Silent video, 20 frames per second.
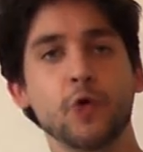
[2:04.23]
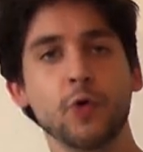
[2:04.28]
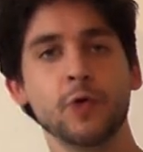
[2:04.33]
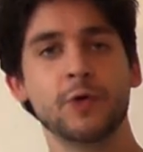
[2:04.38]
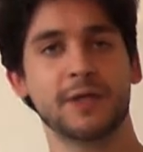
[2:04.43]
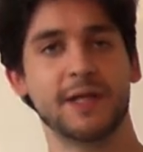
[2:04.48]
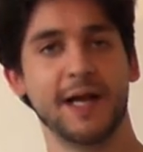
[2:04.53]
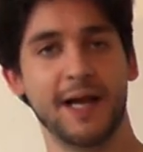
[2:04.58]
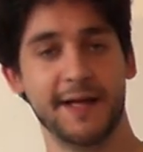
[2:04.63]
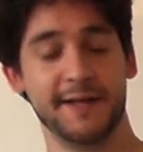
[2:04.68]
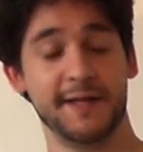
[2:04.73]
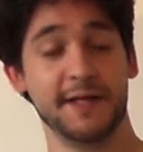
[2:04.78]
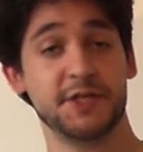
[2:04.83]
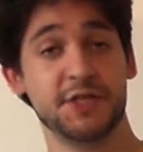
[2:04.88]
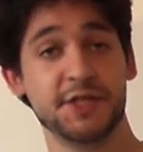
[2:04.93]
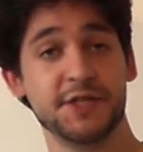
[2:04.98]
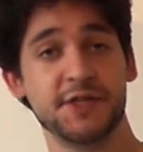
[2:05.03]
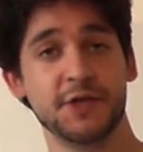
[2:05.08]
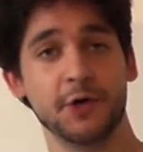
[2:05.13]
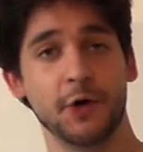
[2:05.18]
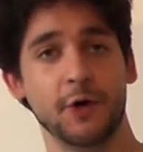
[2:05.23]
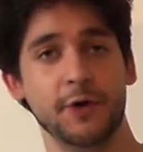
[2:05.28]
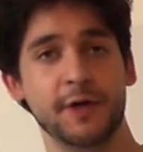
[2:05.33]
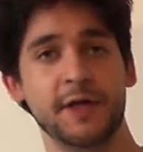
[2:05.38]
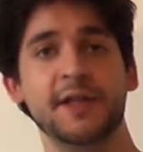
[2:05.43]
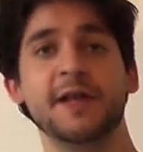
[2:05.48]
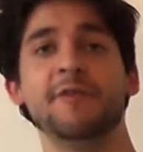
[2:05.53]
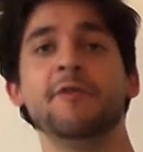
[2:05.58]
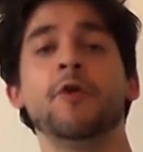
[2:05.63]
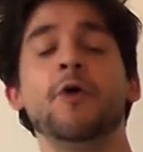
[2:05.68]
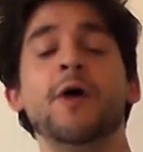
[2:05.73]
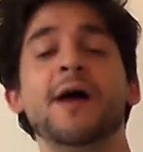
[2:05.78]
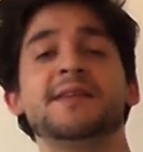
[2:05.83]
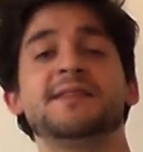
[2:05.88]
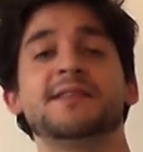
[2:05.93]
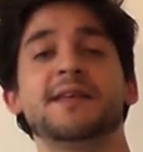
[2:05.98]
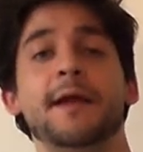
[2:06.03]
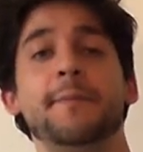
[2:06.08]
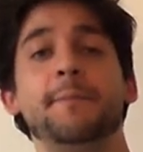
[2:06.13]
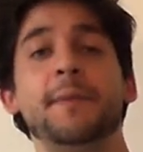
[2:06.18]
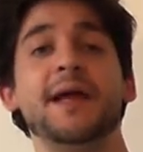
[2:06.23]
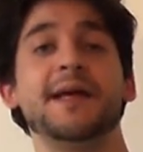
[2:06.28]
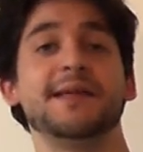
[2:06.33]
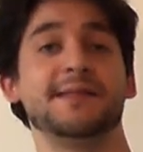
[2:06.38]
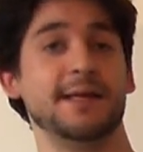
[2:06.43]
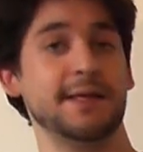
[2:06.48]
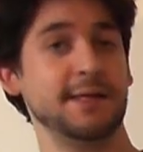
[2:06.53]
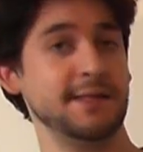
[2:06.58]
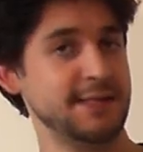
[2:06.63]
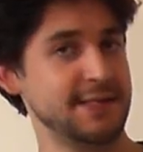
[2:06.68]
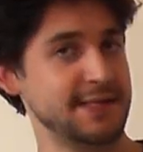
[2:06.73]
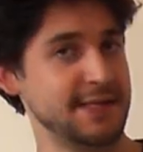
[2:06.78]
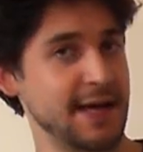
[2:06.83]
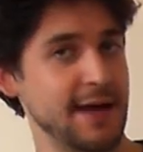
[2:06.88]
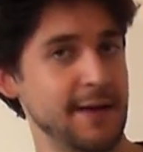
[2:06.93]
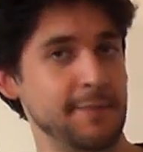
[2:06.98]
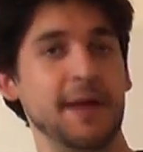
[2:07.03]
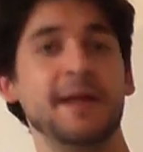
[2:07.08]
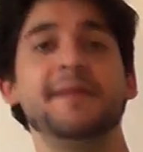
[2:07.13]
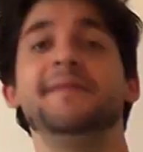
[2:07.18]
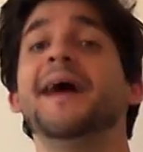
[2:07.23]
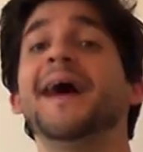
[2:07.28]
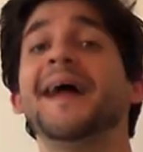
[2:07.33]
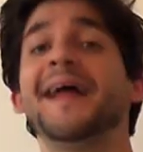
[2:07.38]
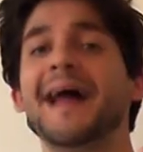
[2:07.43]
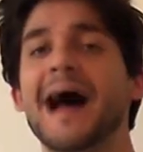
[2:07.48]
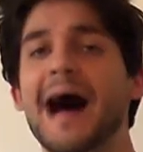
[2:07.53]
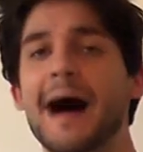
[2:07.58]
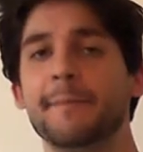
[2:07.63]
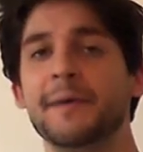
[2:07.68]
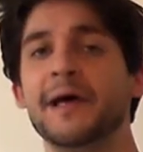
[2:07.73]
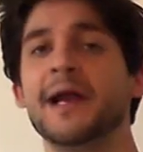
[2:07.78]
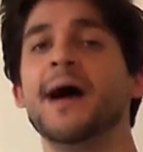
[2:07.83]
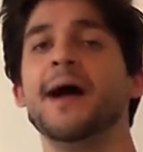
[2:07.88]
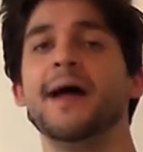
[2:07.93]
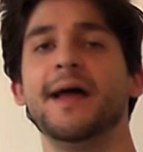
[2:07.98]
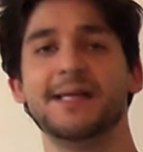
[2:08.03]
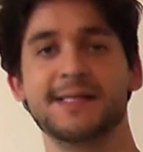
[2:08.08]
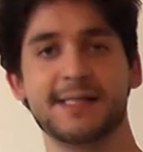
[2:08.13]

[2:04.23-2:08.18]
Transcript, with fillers: Tutte le decisioni devono essere prese insieme da Camera e